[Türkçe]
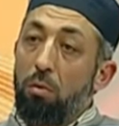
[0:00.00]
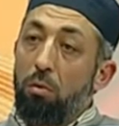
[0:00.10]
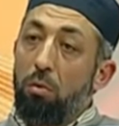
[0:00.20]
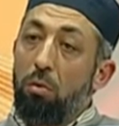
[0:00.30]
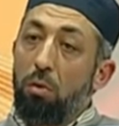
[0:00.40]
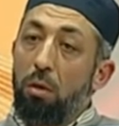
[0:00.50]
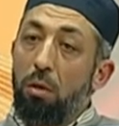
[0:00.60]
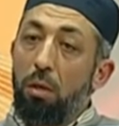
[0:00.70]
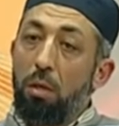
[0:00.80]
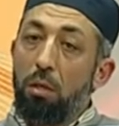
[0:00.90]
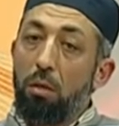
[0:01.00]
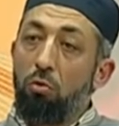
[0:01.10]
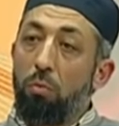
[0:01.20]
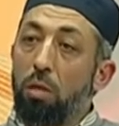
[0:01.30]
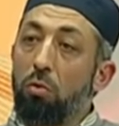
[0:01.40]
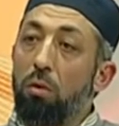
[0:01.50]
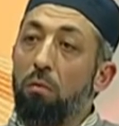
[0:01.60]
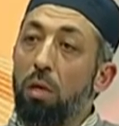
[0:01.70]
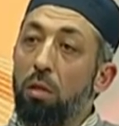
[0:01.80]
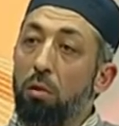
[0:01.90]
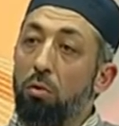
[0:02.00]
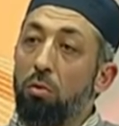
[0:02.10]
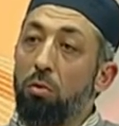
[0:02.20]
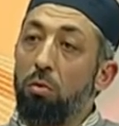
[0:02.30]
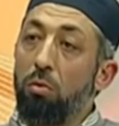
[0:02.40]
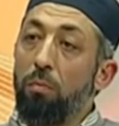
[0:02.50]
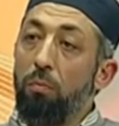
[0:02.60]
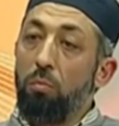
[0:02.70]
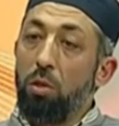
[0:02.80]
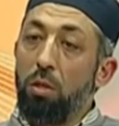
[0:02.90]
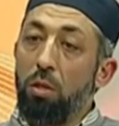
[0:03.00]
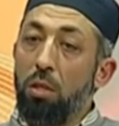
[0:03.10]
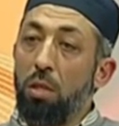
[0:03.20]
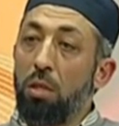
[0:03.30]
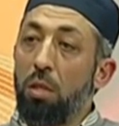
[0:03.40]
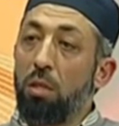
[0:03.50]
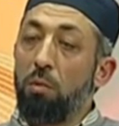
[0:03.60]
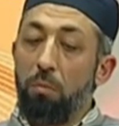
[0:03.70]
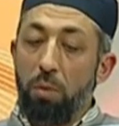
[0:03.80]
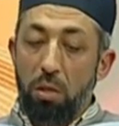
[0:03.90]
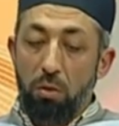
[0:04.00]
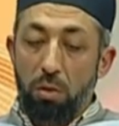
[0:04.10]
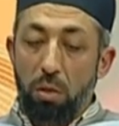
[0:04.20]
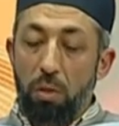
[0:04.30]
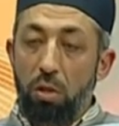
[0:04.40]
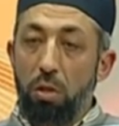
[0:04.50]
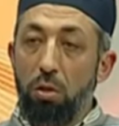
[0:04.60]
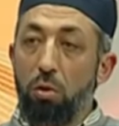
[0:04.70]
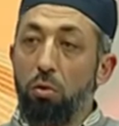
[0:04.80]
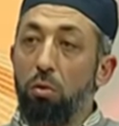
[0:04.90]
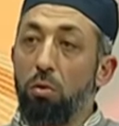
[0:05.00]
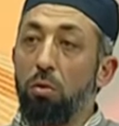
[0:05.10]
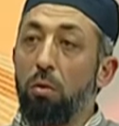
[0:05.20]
Diyoruz ki en azından cumartesi günü diye olsun. Biz geceden çalıştığımızda pazar günü sabah işten çıkıyoruz.